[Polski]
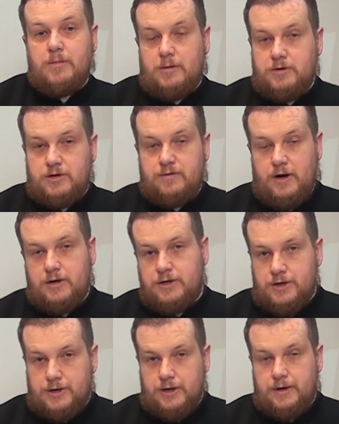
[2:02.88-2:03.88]
papież
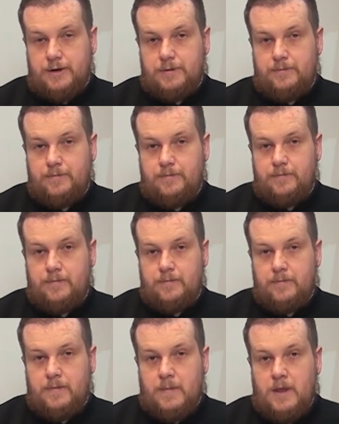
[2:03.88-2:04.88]
Franciszek.
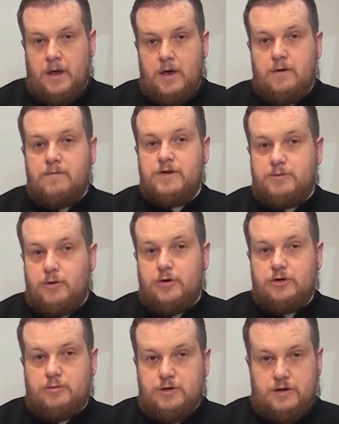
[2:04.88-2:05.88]

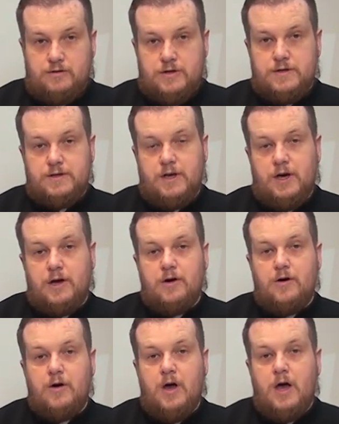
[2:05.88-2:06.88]
Wyzbądźmy się
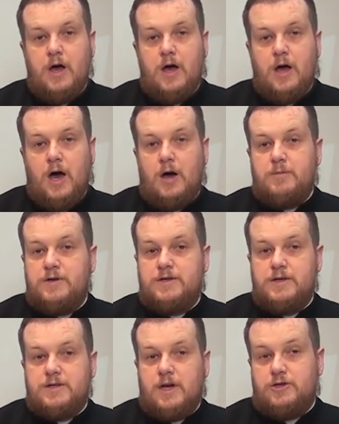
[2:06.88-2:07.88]
wszystkiego, aby
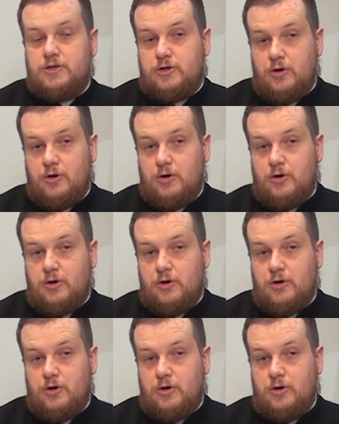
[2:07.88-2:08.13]
zyskać